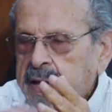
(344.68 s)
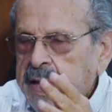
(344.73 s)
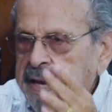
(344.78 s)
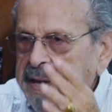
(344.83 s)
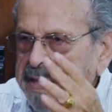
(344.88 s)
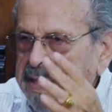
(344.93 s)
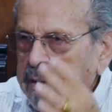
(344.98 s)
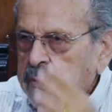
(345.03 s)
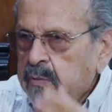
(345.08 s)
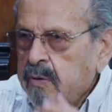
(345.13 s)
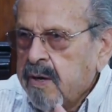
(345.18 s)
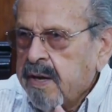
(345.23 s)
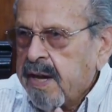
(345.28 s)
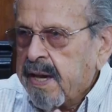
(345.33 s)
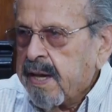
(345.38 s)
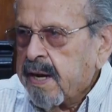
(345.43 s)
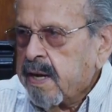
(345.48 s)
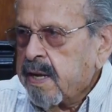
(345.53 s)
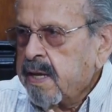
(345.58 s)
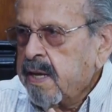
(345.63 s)
esta
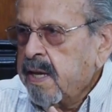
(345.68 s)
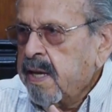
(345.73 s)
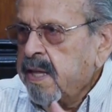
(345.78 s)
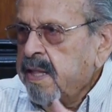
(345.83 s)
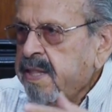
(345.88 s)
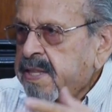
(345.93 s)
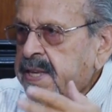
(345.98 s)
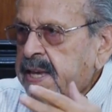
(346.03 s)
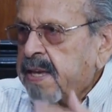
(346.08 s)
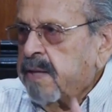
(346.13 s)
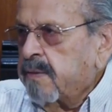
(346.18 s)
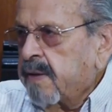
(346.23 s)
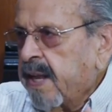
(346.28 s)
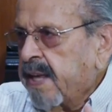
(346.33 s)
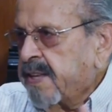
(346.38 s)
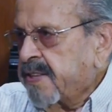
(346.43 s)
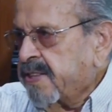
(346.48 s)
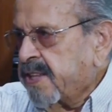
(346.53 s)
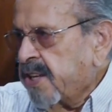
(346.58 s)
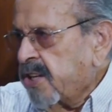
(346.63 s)
mujer tiene una
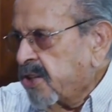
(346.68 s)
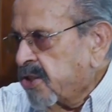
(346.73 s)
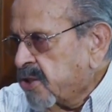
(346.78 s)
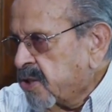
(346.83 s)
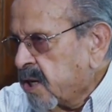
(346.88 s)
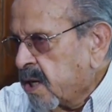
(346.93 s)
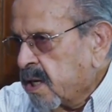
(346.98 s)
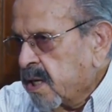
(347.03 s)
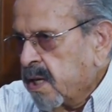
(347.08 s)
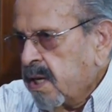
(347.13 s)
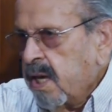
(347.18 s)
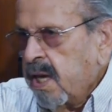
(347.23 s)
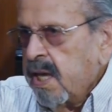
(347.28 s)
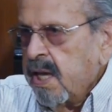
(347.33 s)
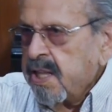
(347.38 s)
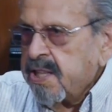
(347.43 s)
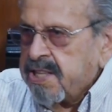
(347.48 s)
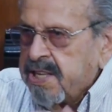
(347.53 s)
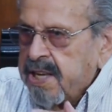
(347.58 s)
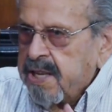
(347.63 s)
estrella,
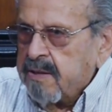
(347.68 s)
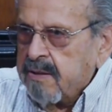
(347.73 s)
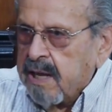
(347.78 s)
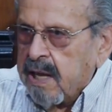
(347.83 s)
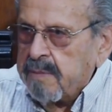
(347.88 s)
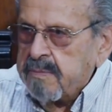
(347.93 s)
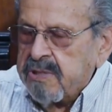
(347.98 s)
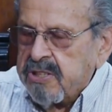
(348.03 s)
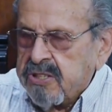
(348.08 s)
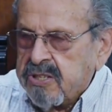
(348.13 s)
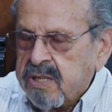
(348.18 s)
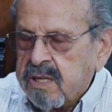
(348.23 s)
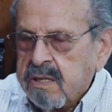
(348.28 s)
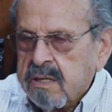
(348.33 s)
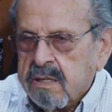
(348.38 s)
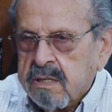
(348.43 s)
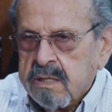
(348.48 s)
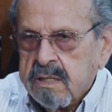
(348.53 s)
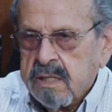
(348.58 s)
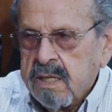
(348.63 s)
tiene una misión,
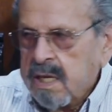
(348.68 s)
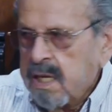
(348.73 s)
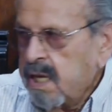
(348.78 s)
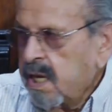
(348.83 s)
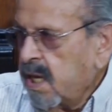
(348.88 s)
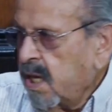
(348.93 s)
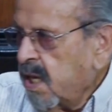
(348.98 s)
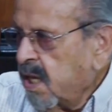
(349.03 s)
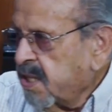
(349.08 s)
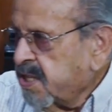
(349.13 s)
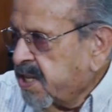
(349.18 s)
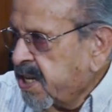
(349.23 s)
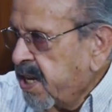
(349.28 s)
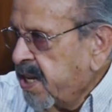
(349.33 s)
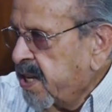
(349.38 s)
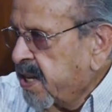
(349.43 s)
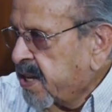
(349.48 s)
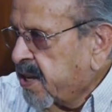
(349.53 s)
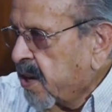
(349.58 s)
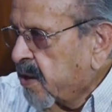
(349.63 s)

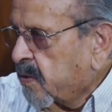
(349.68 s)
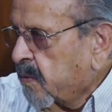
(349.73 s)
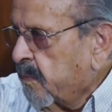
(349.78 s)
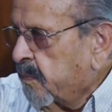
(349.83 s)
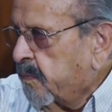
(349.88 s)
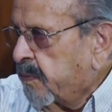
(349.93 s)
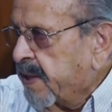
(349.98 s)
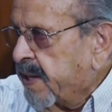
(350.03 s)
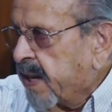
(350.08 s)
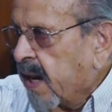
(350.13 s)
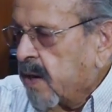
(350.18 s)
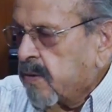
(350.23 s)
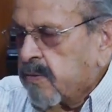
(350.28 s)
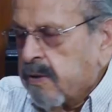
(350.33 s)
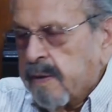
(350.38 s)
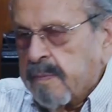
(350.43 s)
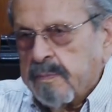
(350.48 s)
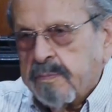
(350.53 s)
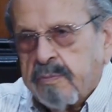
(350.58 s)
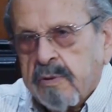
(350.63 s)
tiene que cumplir algo
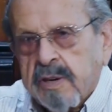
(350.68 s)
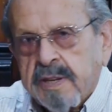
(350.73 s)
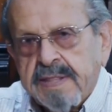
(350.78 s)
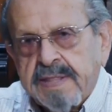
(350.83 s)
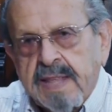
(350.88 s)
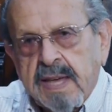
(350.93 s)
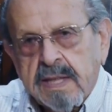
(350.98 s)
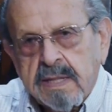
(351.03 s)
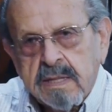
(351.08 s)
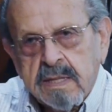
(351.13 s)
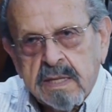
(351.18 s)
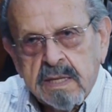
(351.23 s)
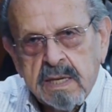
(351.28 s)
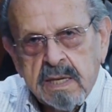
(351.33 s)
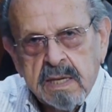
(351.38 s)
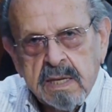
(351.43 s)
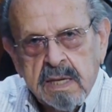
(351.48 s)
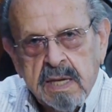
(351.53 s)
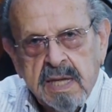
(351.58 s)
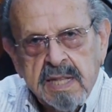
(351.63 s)
importante.
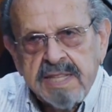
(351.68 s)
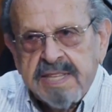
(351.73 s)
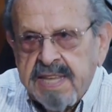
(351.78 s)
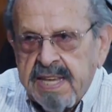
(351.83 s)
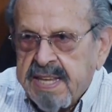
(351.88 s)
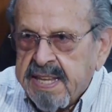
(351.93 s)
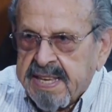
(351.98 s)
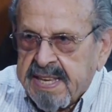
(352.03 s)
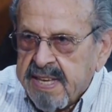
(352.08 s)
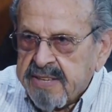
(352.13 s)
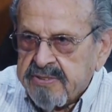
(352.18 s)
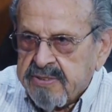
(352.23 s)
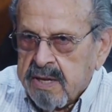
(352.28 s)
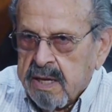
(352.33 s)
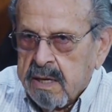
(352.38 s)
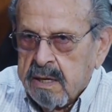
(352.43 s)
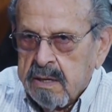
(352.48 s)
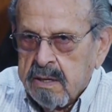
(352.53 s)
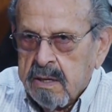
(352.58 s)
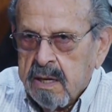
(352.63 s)
Tiene que
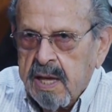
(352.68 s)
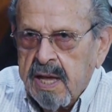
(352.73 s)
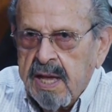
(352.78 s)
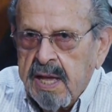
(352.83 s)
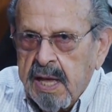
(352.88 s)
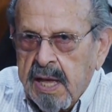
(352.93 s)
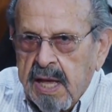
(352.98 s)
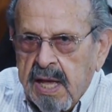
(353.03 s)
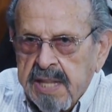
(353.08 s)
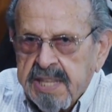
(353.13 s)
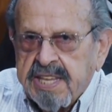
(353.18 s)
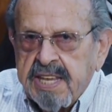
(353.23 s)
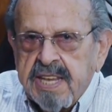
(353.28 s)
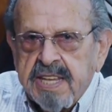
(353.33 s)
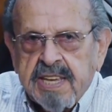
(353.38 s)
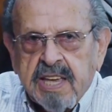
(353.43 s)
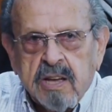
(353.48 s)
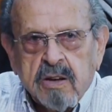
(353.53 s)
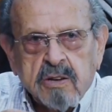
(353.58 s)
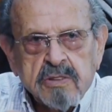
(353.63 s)
hacerlo.
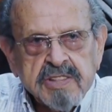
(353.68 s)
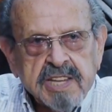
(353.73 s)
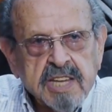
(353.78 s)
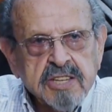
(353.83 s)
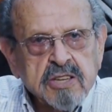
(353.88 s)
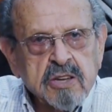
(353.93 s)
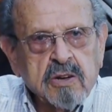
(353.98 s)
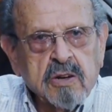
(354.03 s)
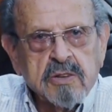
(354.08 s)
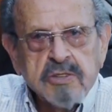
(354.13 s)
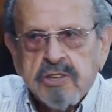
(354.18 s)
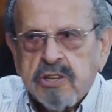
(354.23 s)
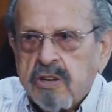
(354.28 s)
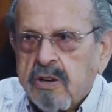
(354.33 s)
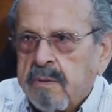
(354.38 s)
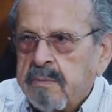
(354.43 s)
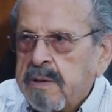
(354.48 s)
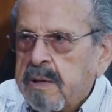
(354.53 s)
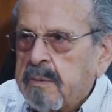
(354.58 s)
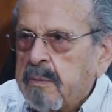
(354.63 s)
Tiene que encontrarse
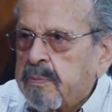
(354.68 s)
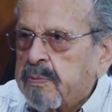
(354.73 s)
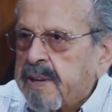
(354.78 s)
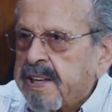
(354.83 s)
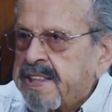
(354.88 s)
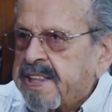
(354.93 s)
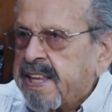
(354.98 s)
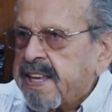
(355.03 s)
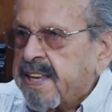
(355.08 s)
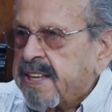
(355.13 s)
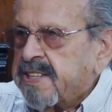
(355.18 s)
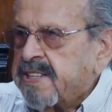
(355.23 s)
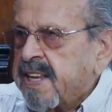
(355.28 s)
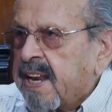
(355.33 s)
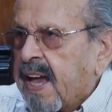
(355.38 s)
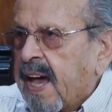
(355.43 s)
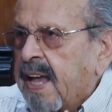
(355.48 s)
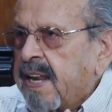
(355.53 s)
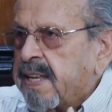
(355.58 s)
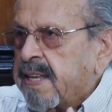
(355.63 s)
consigo mismo porque tiene que
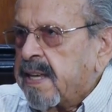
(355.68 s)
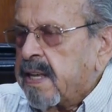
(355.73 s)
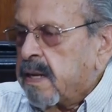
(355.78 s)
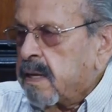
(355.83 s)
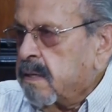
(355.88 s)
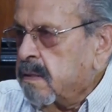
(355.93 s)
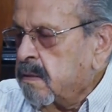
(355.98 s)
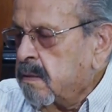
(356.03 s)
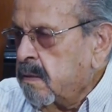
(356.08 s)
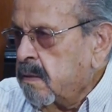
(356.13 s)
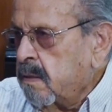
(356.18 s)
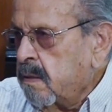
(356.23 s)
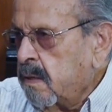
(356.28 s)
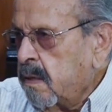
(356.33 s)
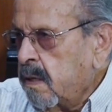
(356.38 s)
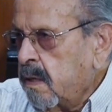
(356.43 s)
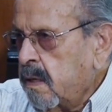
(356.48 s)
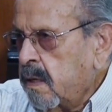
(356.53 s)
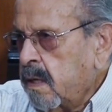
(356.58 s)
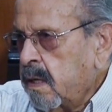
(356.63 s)
ser alguien.
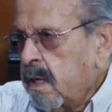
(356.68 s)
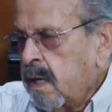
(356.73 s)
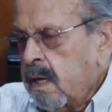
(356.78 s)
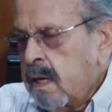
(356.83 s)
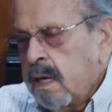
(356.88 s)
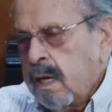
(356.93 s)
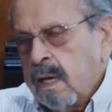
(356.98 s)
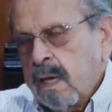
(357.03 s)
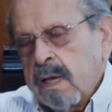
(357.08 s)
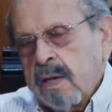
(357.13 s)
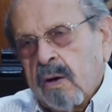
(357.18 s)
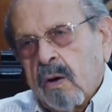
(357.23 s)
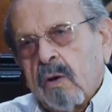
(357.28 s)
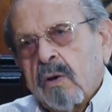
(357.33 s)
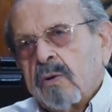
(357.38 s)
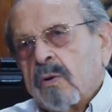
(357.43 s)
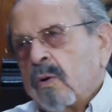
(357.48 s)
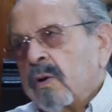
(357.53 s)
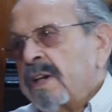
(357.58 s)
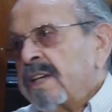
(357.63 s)

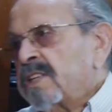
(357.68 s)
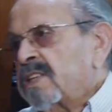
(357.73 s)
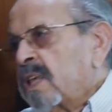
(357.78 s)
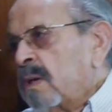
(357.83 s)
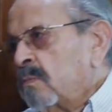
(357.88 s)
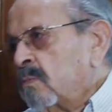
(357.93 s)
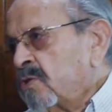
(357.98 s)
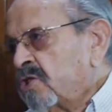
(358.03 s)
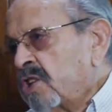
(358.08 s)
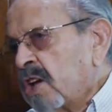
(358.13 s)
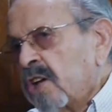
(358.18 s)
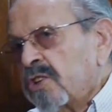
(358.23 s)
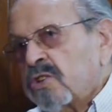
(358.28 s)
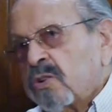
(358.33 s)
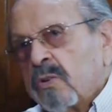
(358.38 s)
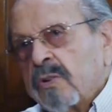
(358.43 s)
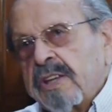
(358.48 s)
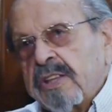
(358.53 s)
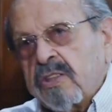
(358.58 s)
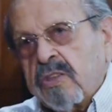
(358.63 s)
O, este
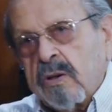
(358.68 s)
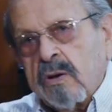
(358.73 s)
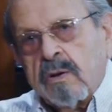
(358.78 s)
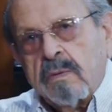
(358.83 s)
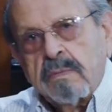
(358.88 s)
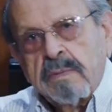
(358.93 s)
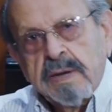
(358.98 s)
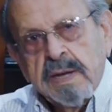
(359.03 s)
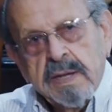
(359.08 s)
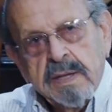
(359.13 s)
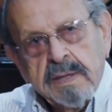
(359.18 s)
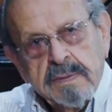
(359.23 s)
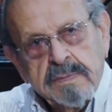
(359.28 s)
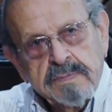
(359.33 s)
muchacho, o este hombre.